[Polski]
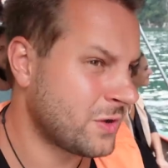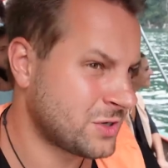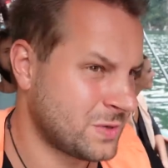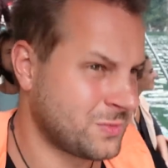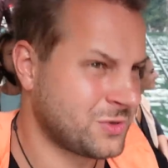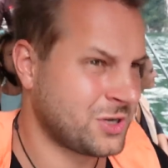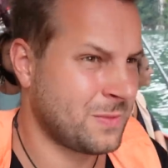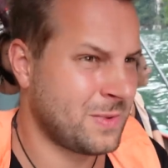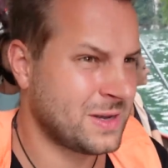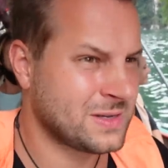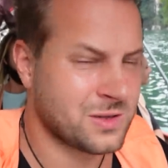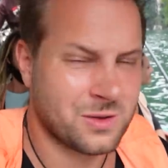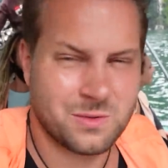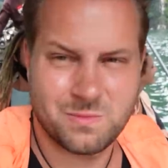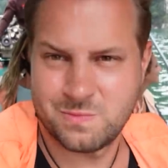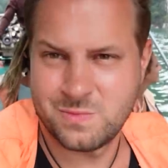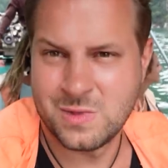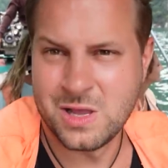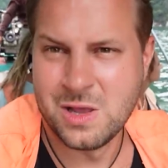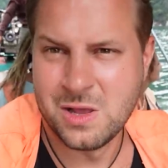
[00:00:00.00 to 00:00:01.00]
Uważam, że chyba jest to
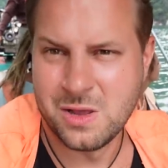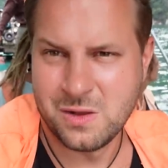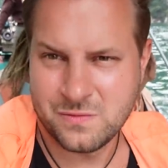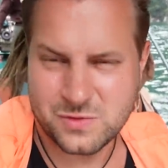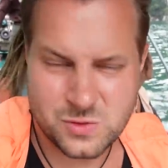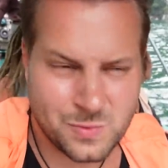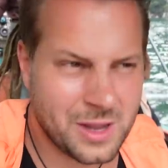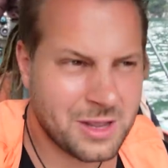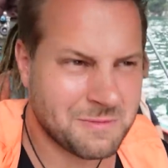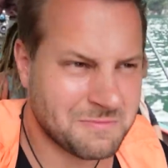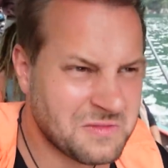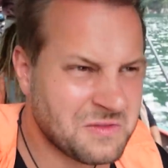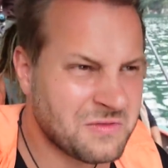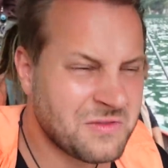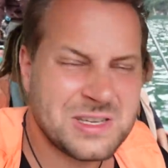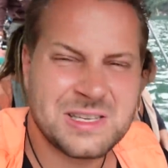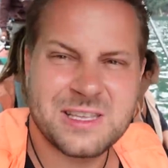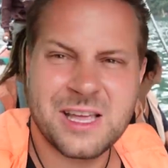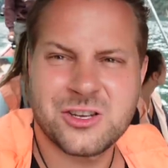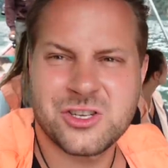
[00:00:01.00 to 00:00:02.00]
w sumie
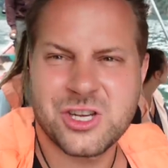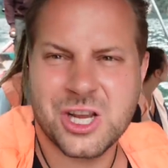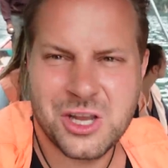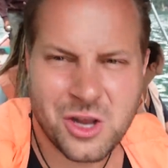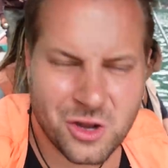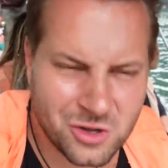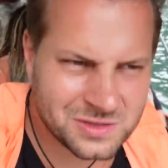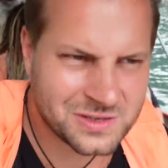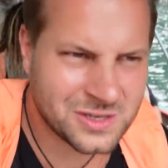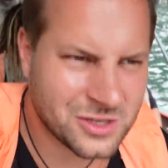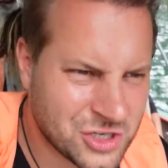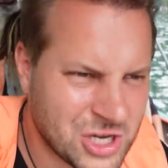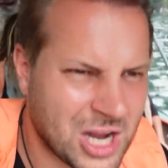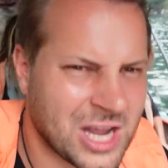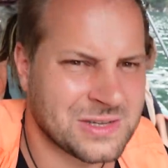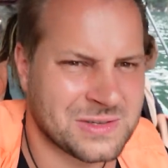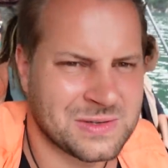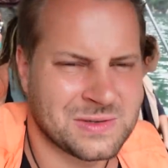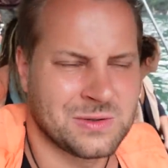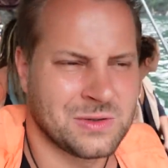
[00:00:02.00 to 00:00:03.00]
wystarczający
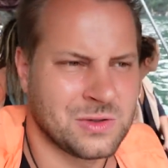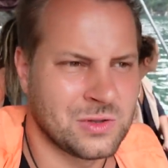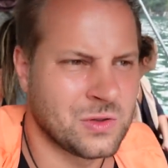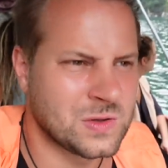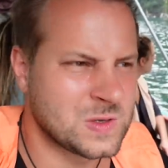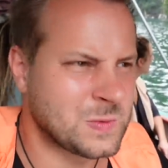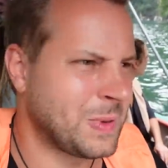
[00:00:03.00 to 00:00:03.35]
czas y, do